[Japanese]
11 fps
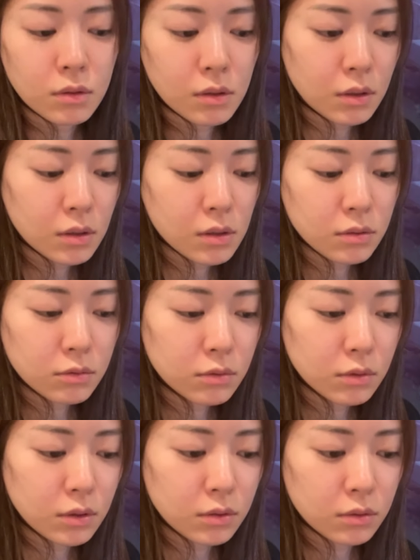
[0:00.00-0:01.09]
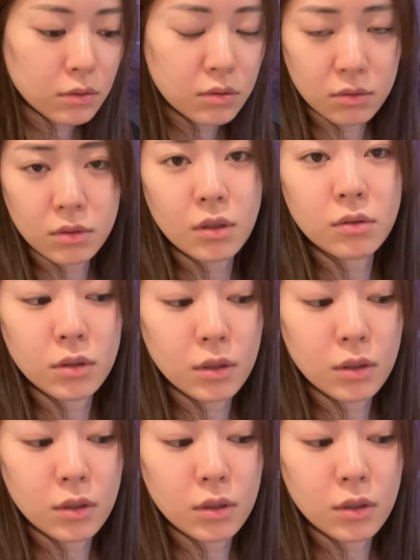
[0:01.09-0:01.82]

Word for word: 寝れないことに気づいたの